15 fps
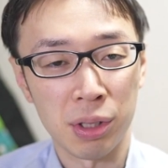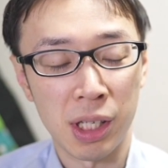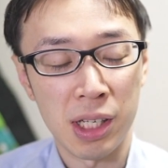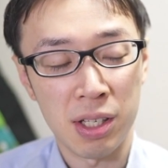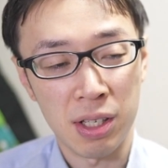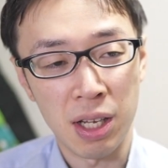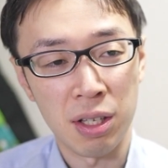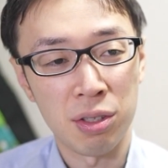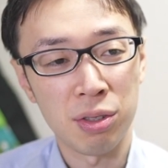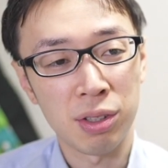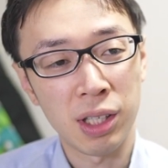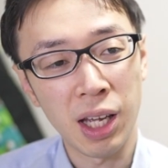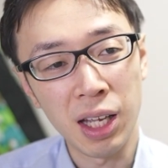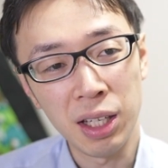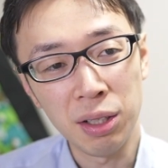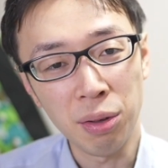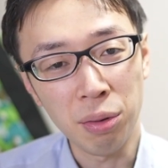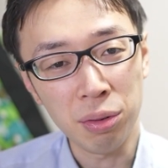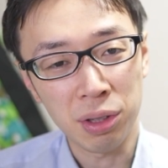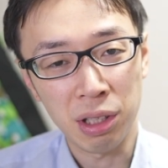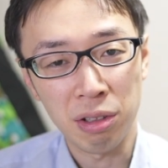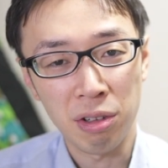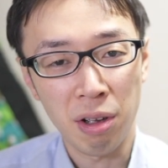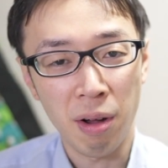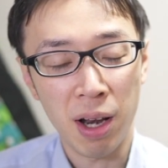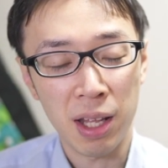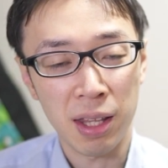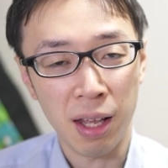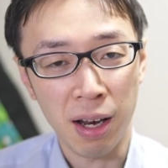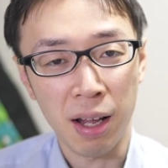材ですね受験用って言わ
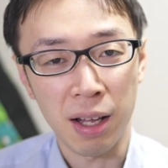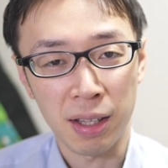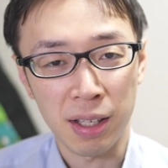れたら